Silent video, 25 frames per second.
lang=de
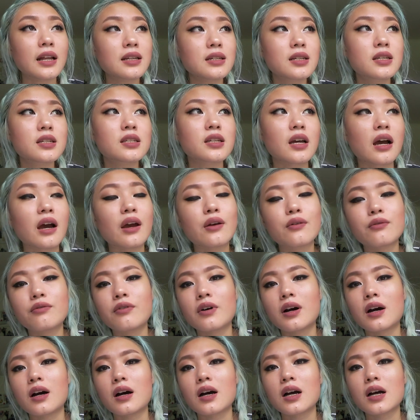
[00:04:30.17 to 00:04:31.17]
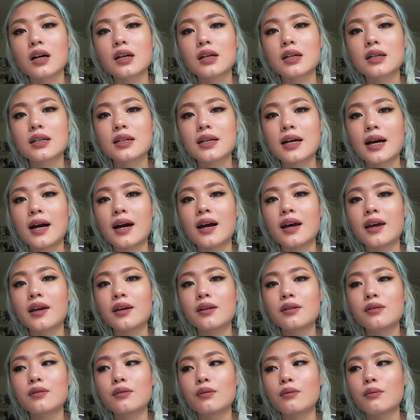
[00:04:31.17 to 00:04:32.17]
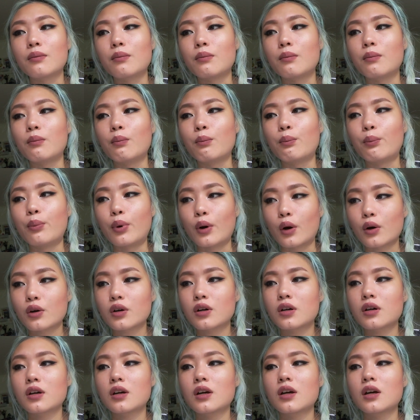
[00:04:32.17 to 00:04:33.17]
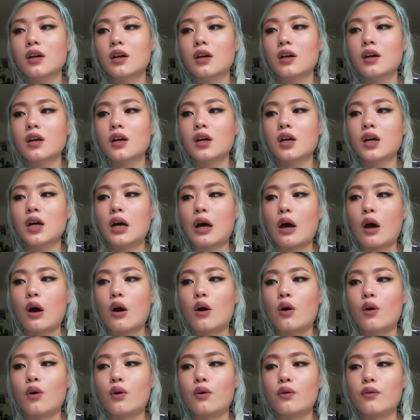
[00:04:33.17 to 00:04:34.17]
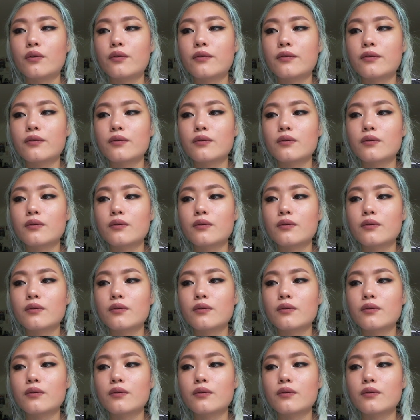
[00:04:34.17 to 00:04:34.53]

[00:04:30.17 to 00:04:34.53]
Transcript: hatte ich einfach keinen Bock auf